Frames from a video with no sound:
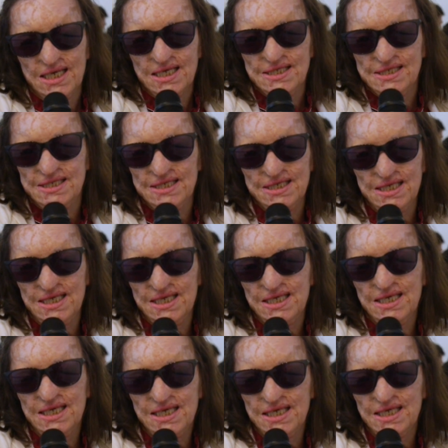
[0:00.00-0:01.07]

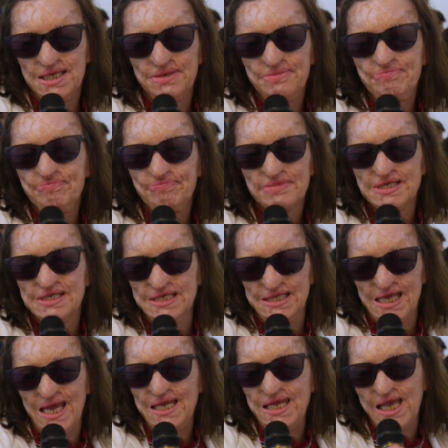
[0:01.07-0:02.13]
si, si
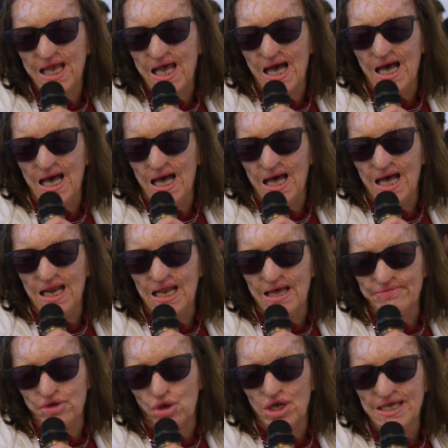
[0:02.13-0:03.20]
dedica
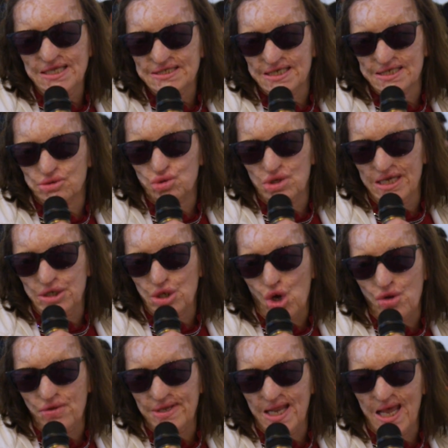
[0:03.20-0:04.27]
alla violenza sulle
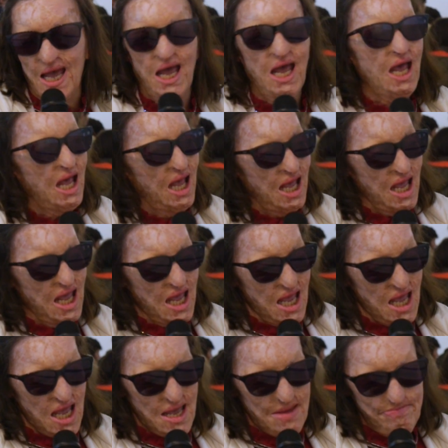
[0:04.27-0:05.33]
donne
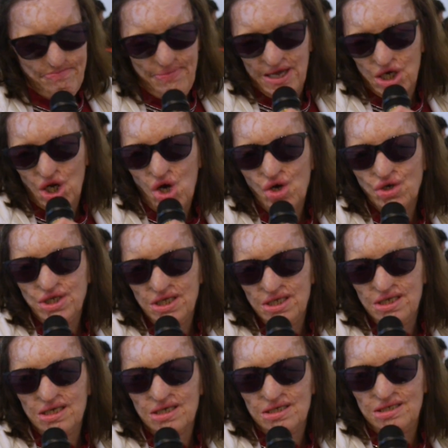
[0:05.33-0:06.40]
però
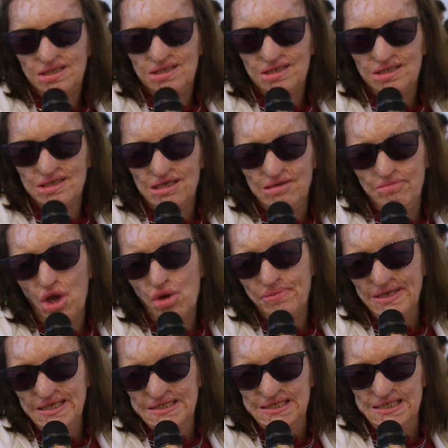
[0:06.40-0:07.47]
io, il mio
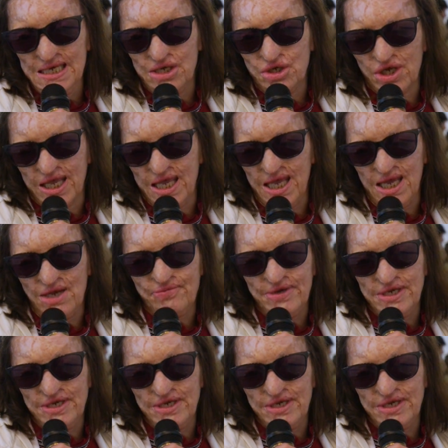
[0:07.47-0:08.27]
pensiero è che il